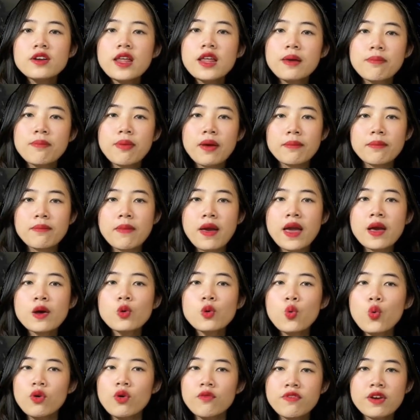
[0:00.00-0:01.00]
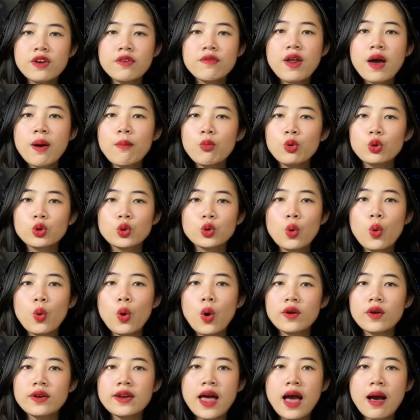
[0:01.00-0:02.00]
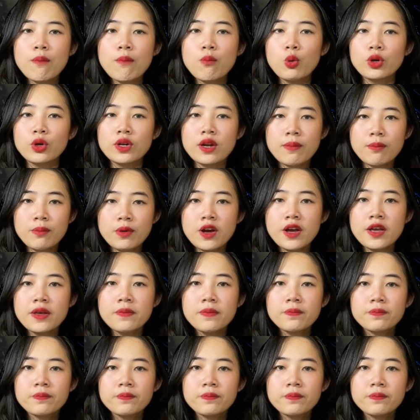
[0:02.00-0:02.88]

đẩy mạnh mẽ của Vera Moto Honda 150